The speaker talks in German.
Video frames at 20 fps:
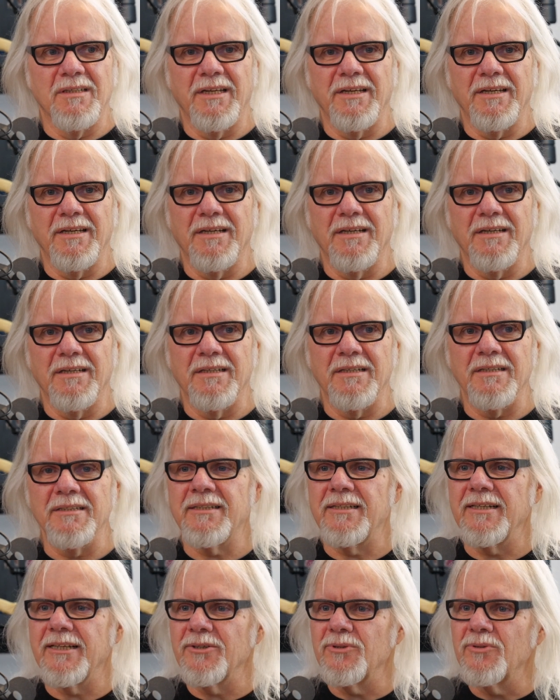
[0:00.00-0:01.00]
eine
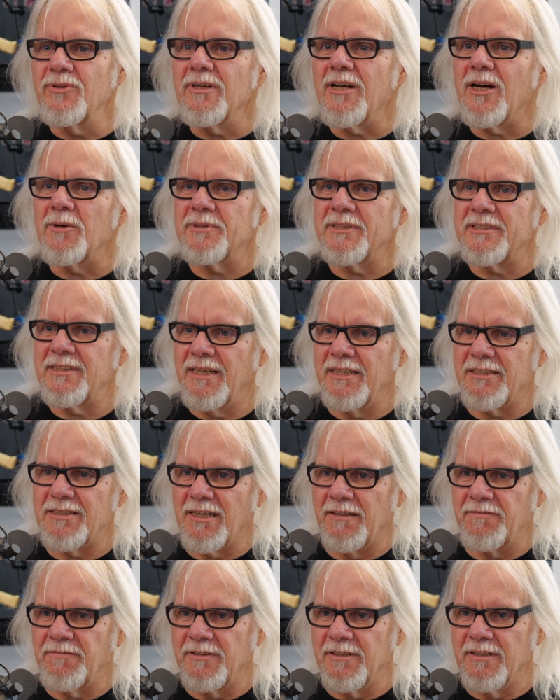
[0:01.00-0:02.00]
christliche Urlaubszeit
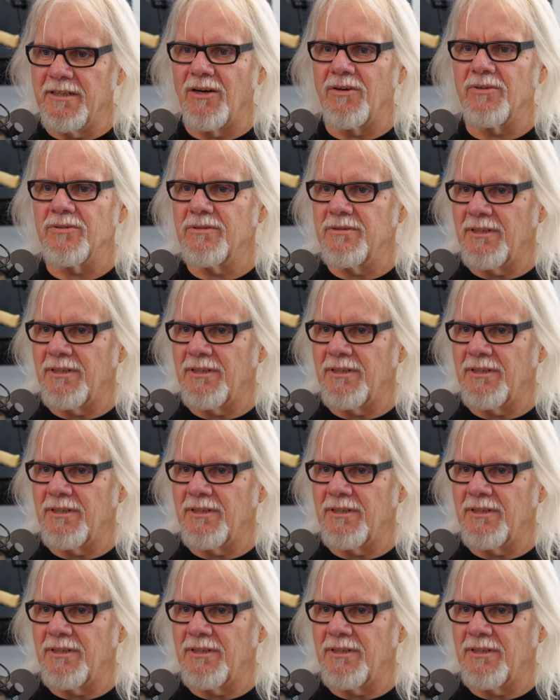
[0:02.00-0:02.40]
stattfindet, auch,